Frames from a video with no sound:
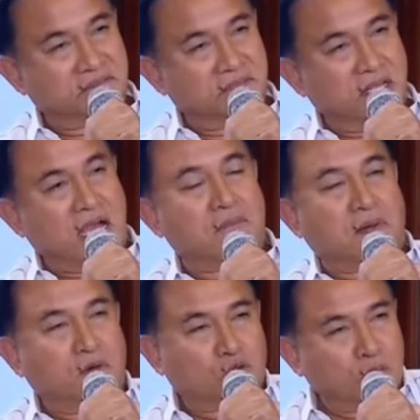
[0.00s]
Saya kira... Apa
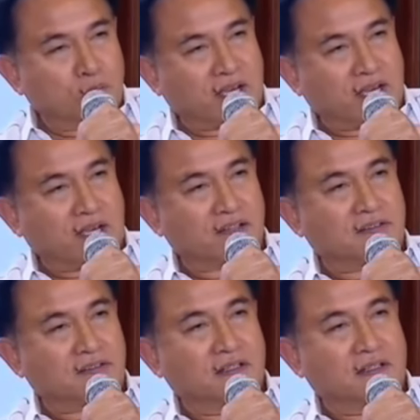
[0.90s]
betul
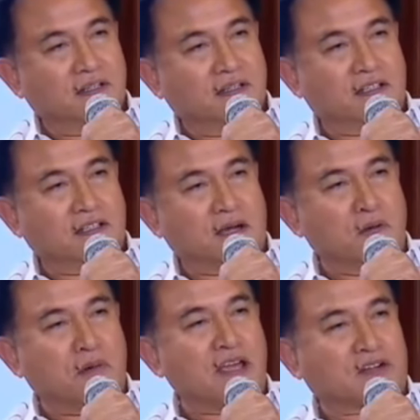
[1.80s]
PKS tidak
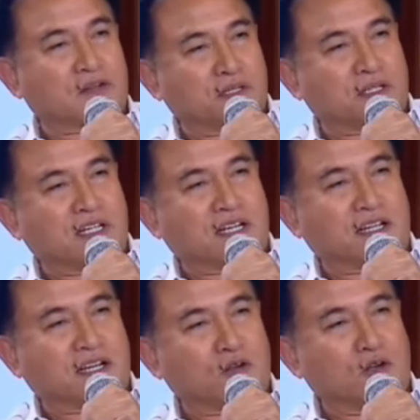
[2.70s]
membayar seperti
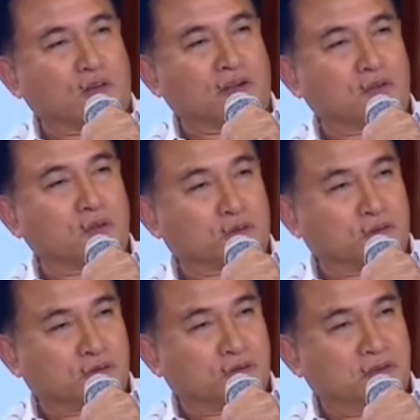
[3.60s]
dikatakan oleh Pak
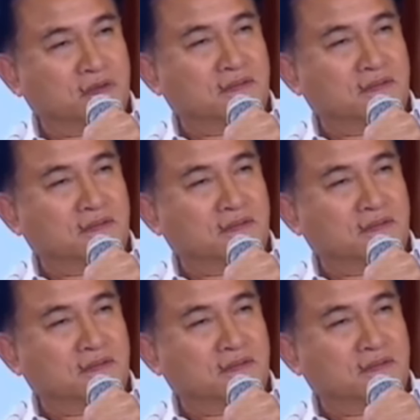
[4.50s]
Sitorus?